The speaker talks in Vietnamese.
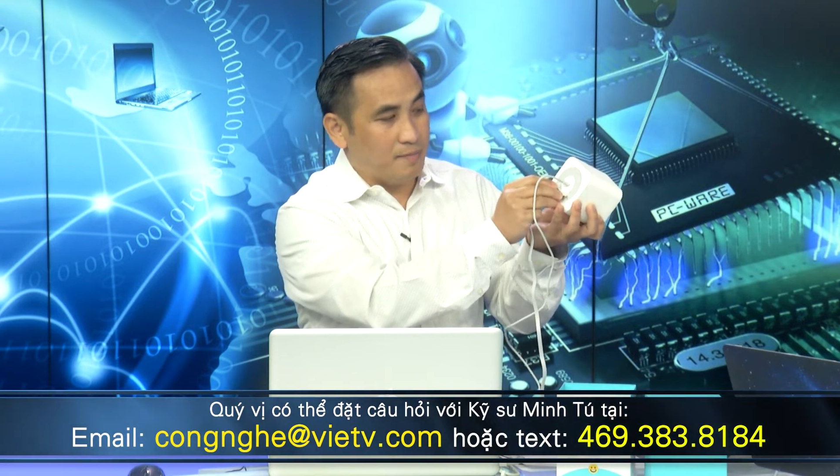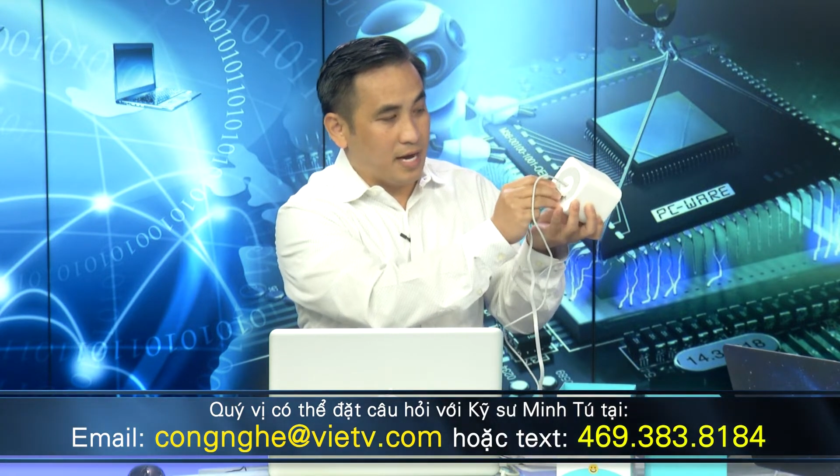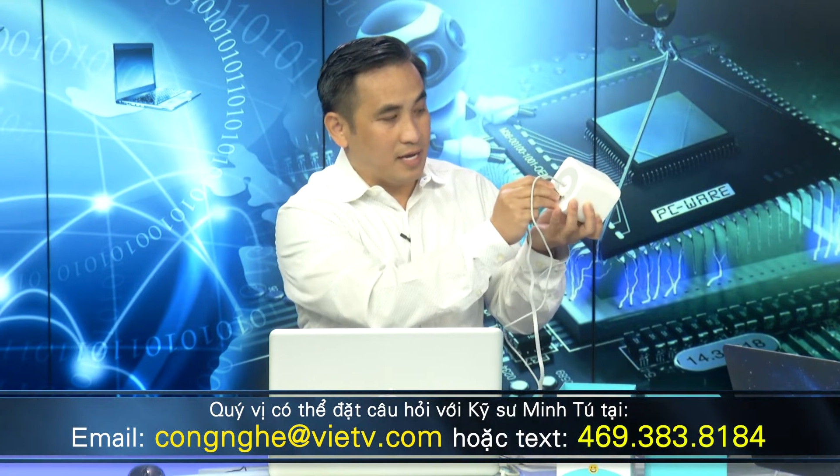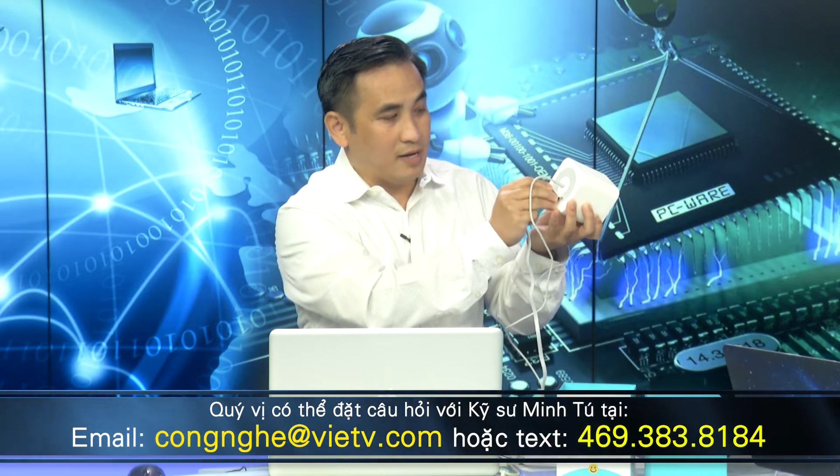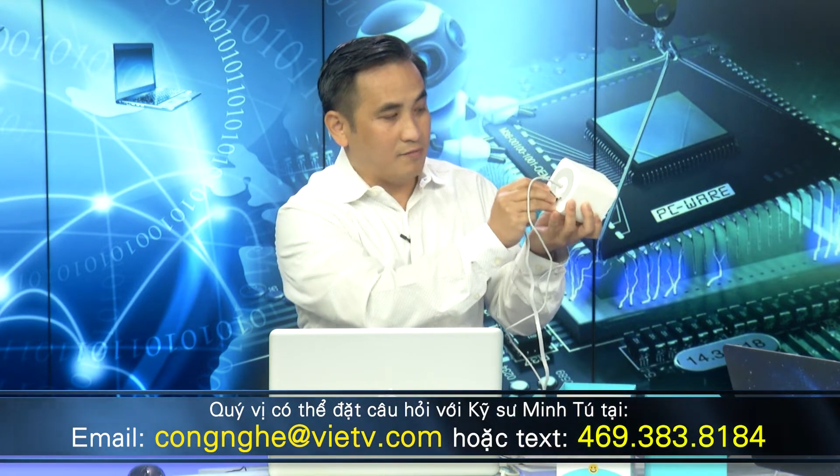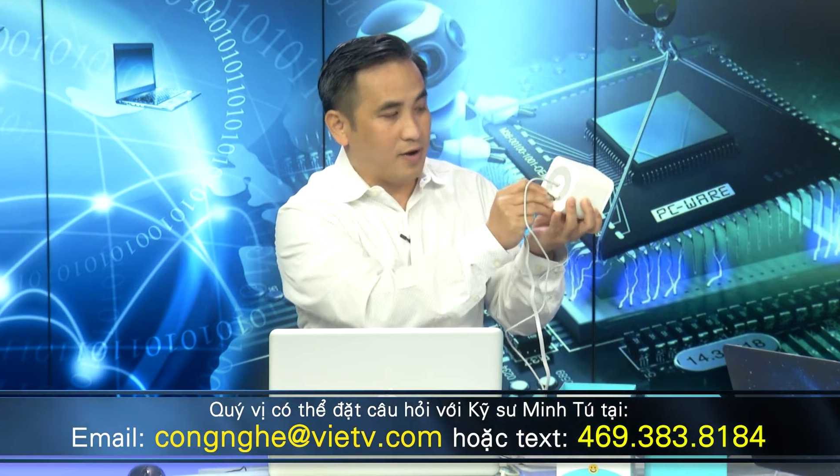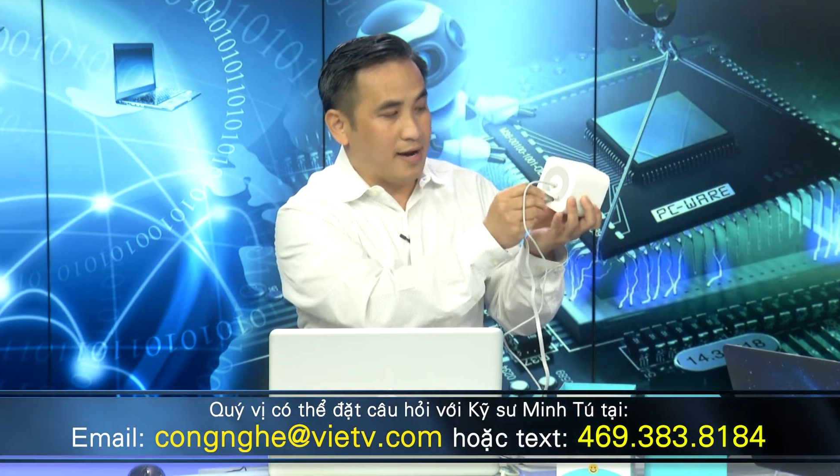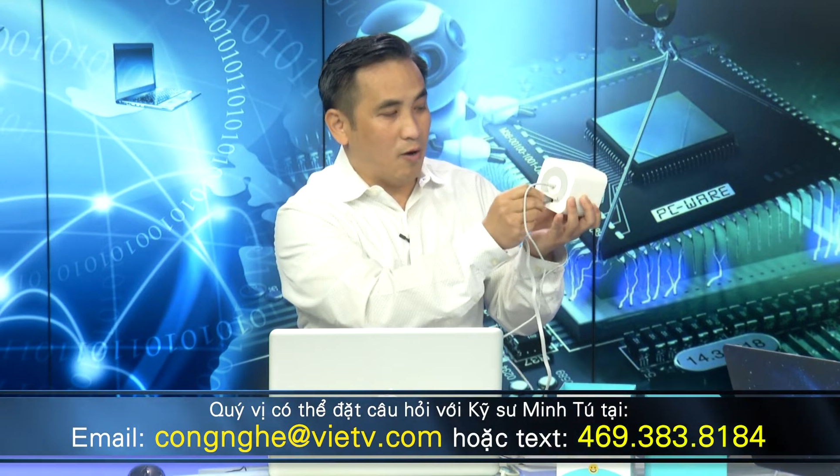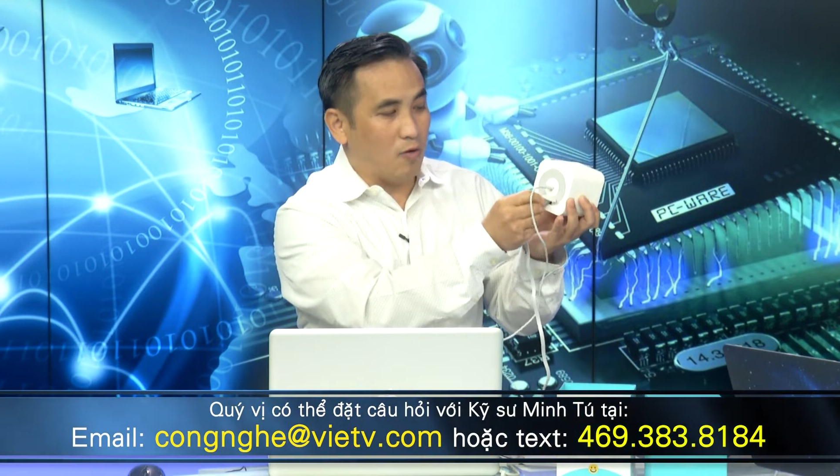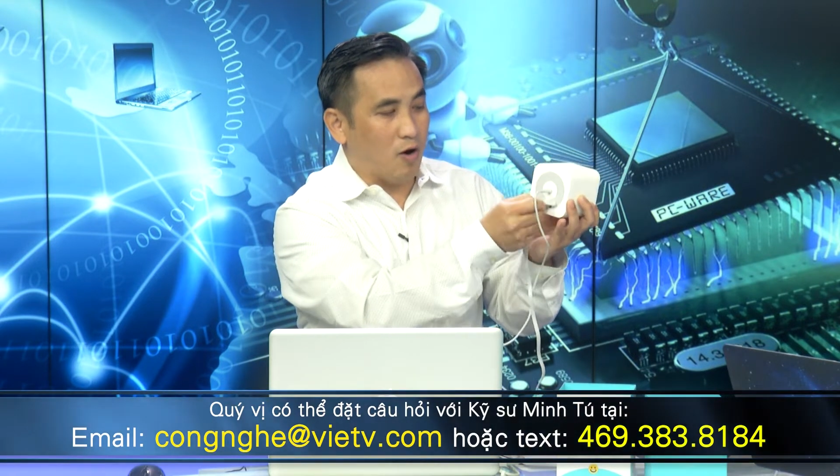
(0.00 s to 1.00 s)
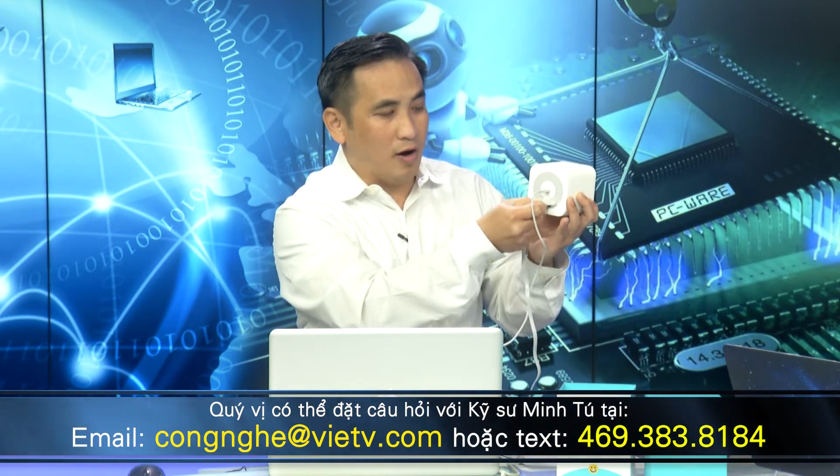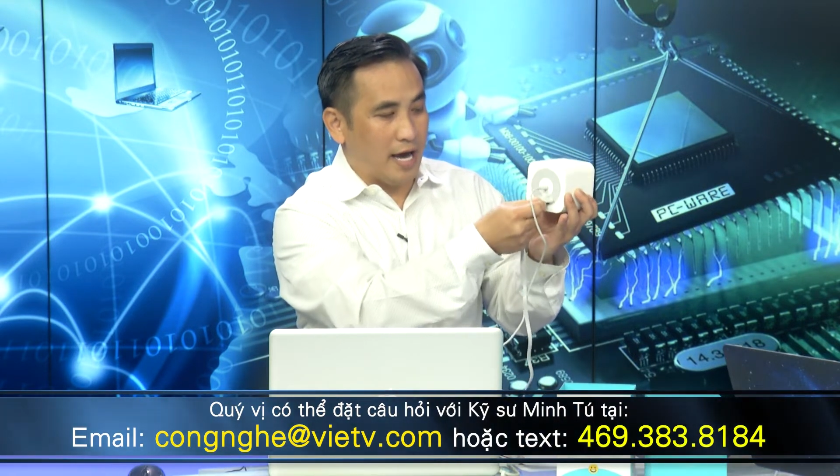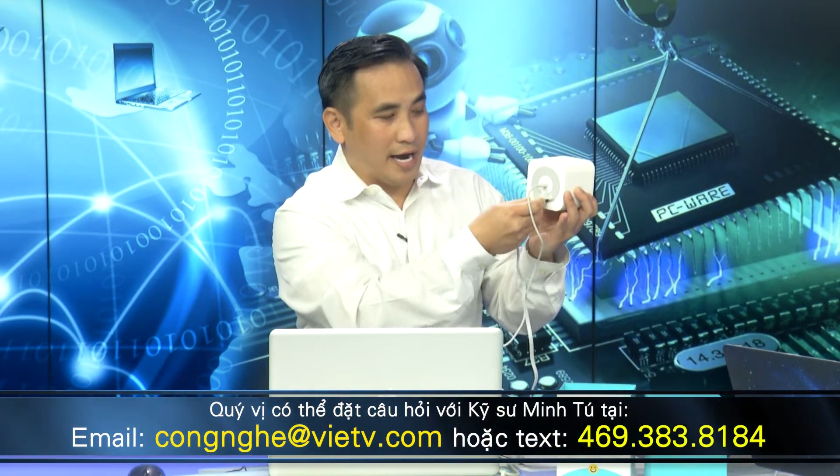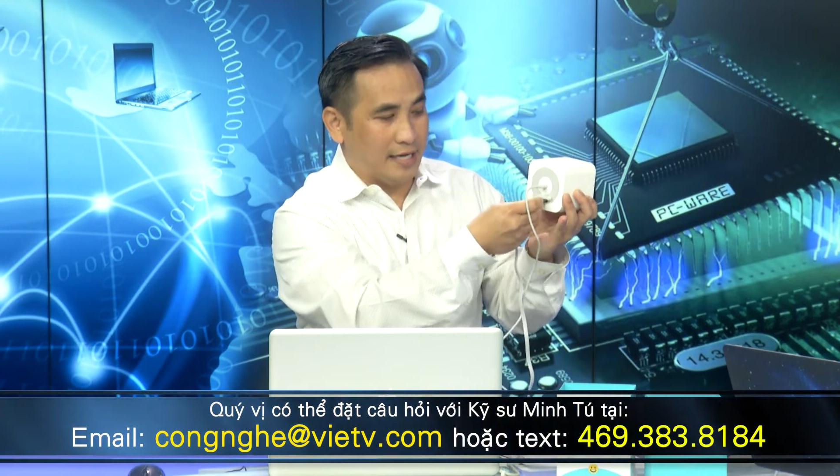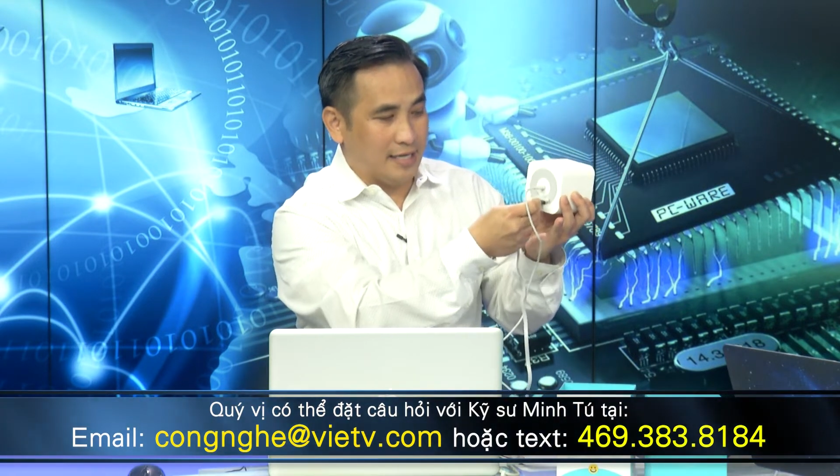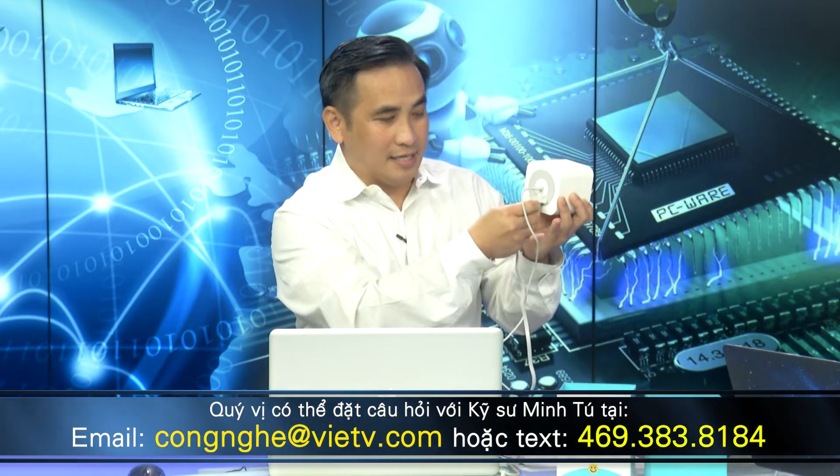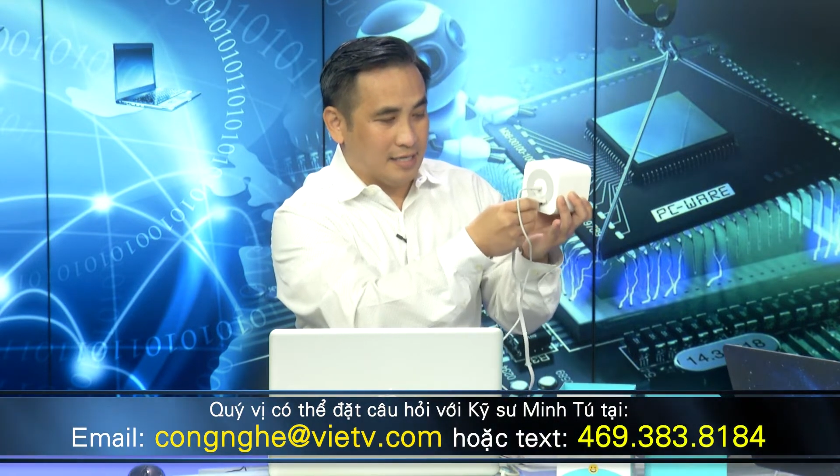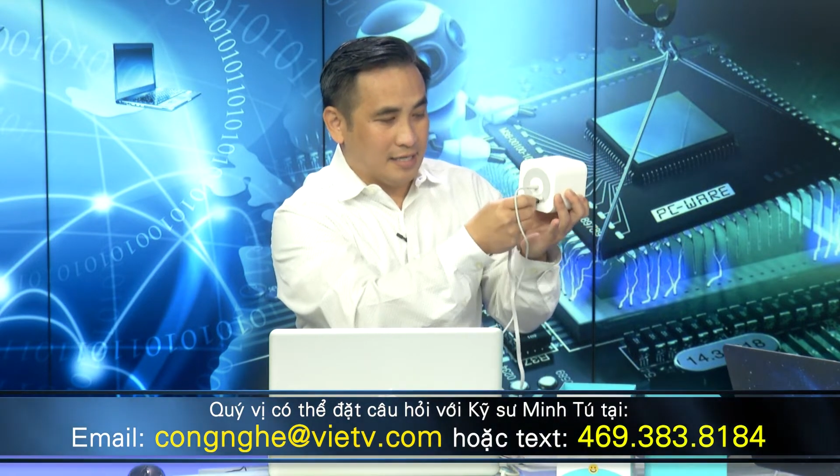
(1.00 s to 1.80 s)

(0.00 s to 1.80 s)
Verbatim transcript: này và đầu còn lại đó